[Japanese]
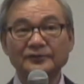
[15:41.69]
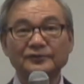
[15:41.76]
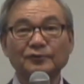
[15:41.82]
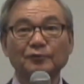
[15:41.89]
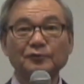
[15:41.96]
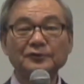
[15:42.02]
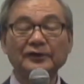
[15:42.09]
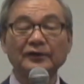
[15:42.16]

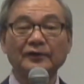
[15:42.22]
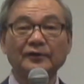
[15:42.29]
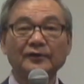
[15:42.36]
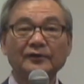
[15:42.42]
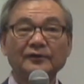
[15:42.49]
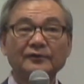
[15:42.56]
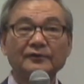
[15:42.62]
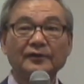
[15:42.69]
そこに
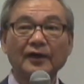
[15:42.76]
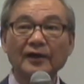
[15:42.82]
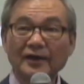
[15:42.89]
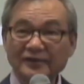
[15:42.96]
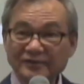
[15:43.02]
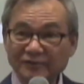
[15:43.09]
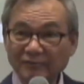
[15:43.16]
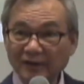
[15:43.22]
転
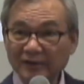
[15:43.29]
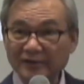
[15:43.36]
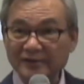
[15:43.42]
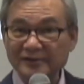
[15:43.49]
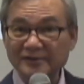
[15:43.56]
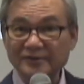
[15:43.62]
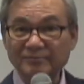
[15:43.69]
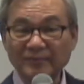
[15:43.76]
嫁するわけ
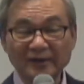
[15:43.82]
です。